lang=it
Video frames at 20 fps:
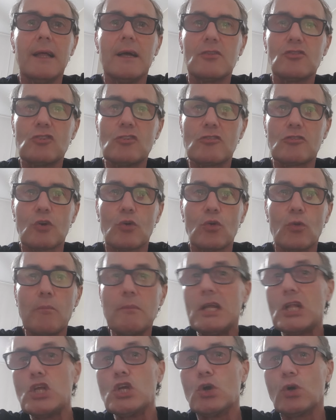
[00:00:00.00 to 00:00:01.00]
ci sono
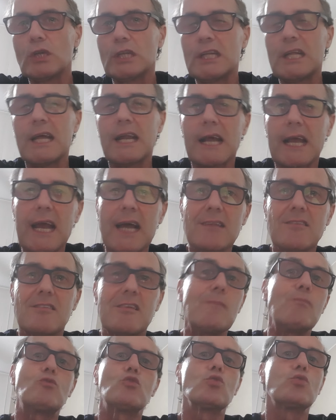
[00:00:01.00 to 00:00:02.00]
milioni di
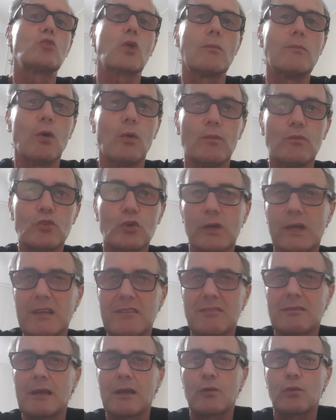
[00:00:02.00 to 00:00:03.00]
ragazzi in tutto il mondo che
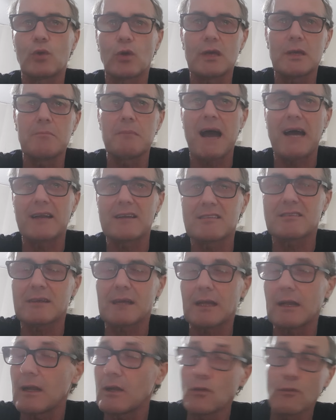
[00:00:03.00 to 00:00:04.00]
seguono i maneskin.